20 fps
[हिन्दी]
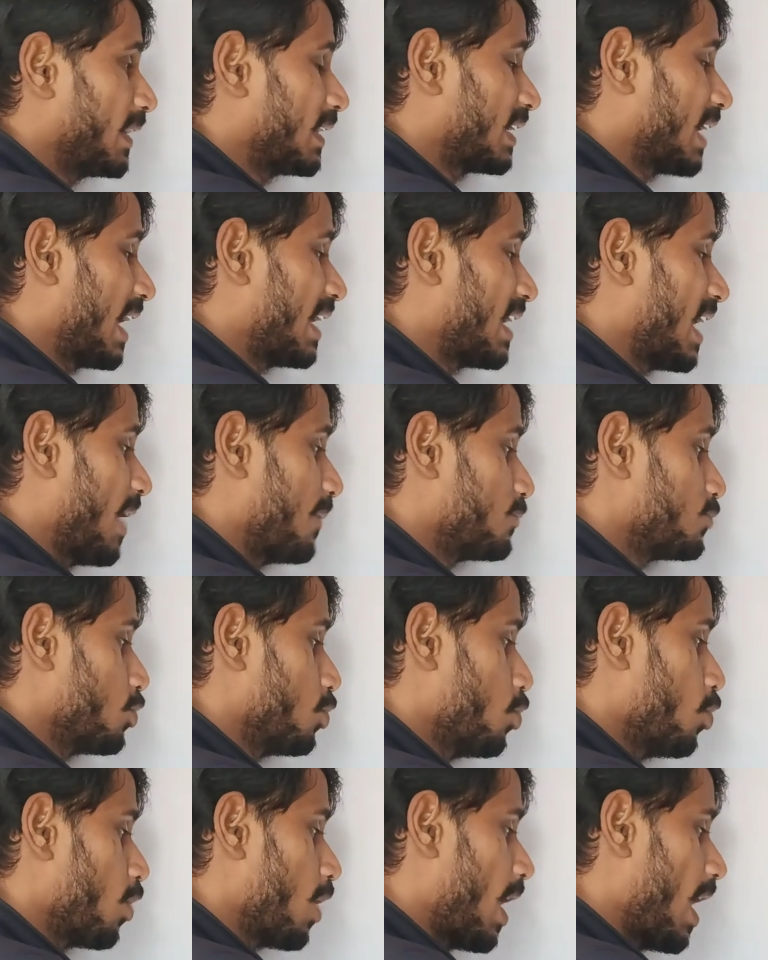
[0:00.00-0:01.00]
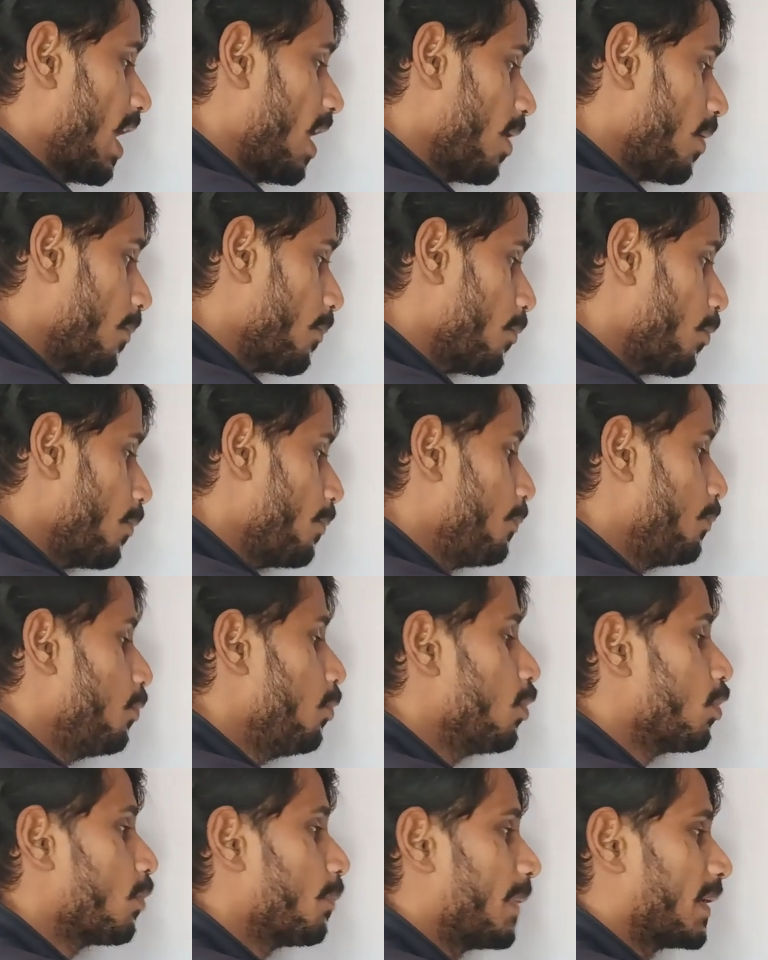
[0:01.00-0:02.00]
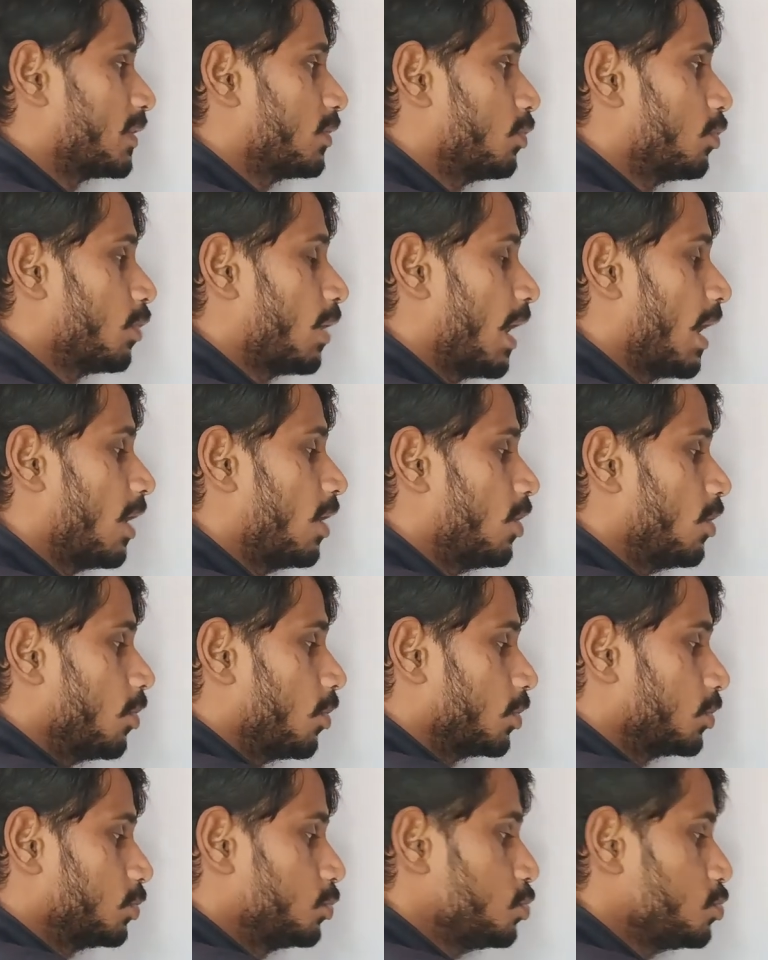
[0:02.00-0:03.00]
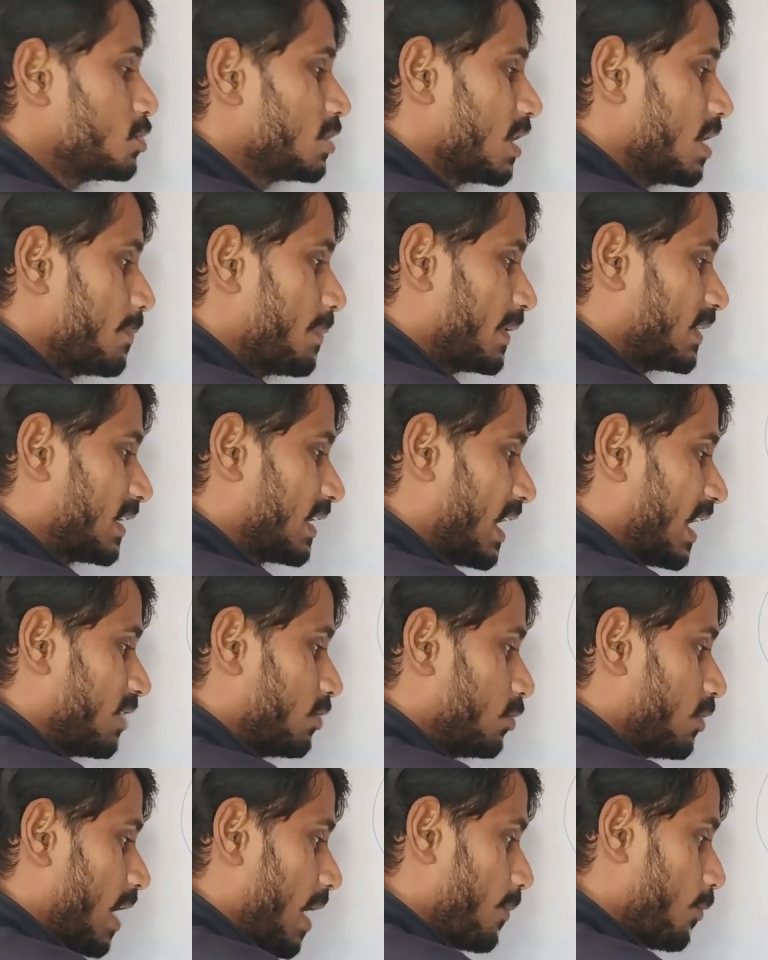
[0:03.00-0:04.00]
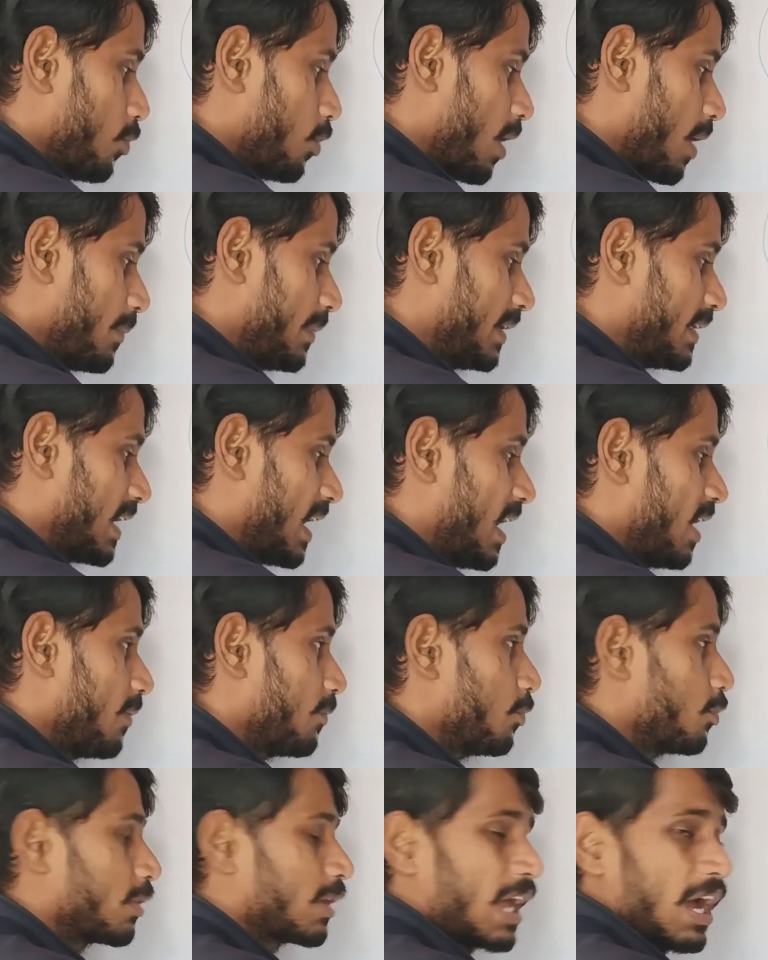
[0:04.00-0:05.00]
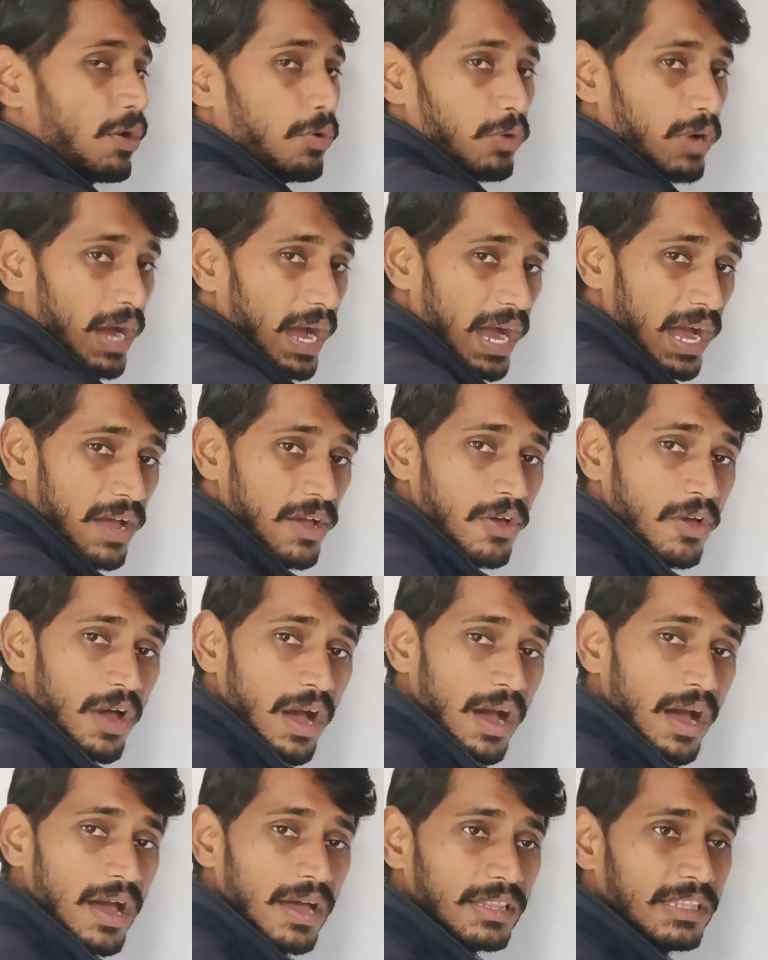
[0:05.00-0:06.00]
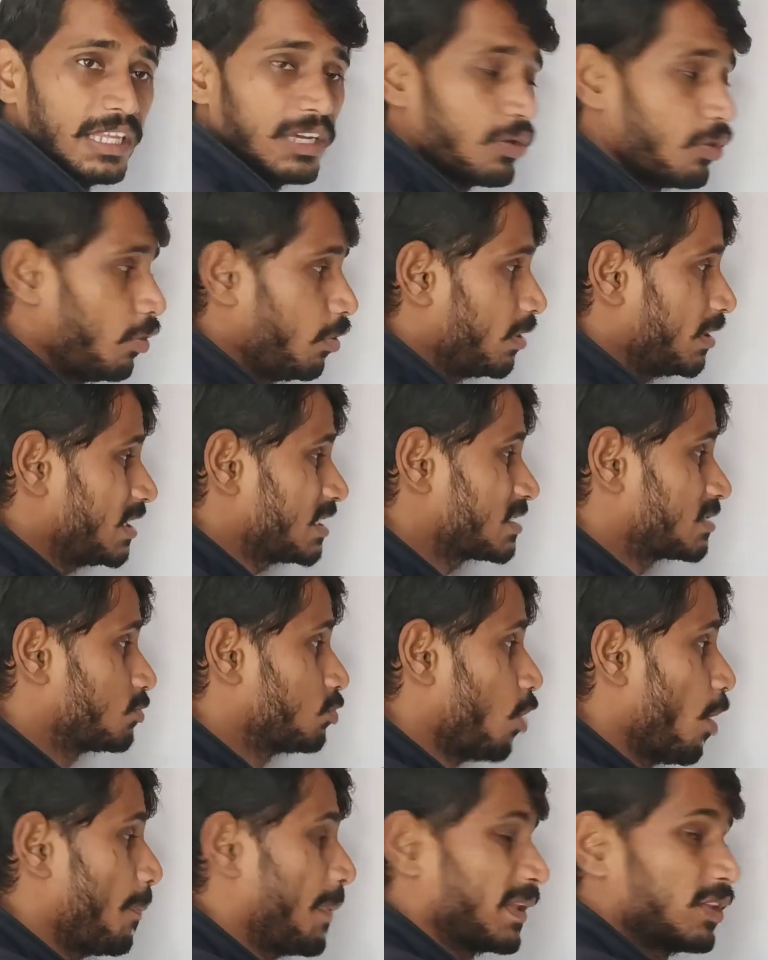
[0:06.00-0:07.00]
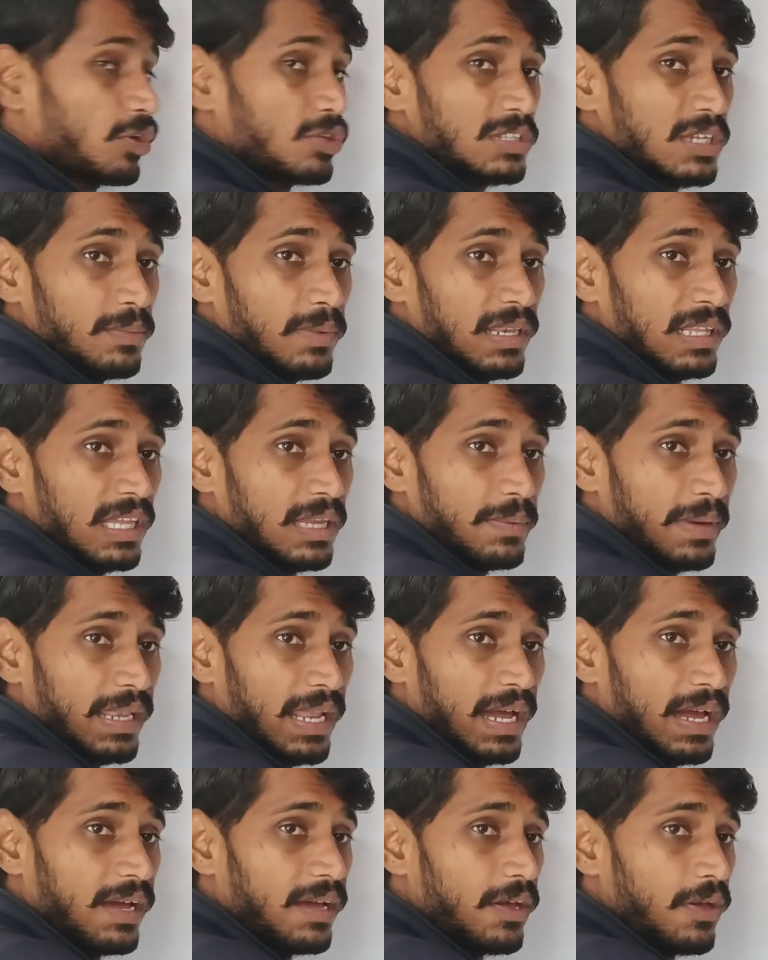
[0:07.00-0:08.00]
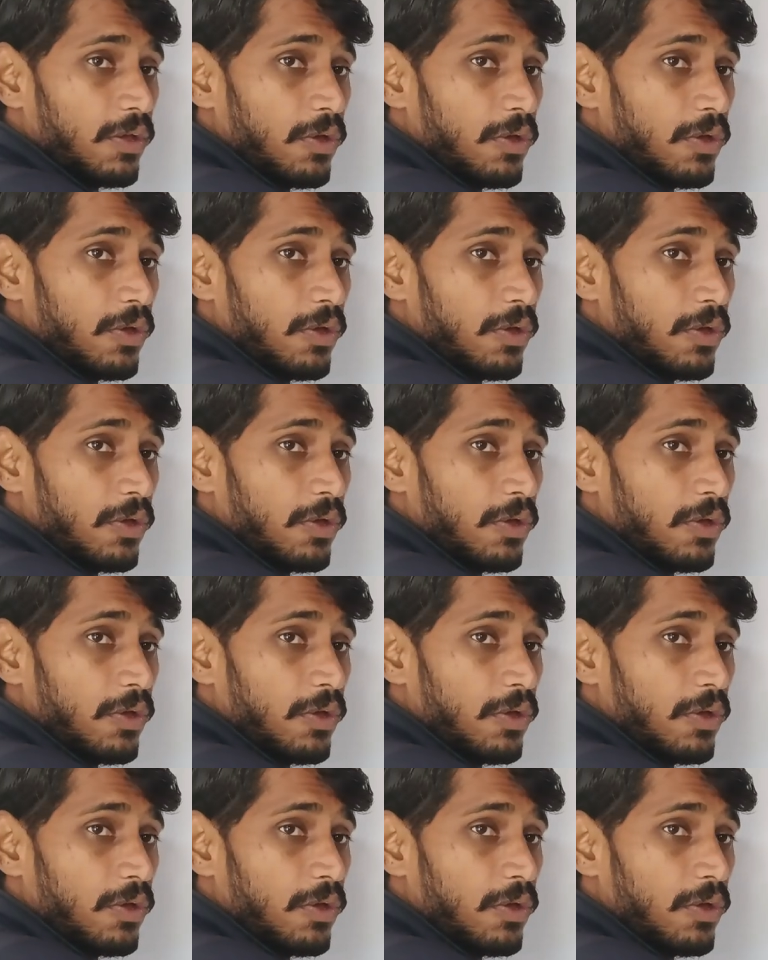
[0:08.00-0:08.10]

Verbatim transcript: पद का नाम जो होगा वो पूर्व पद होगा और दूसरे पद का जो नाम होगा बेटा वो क्या होगा देखो इस दो पदों से मिलके बना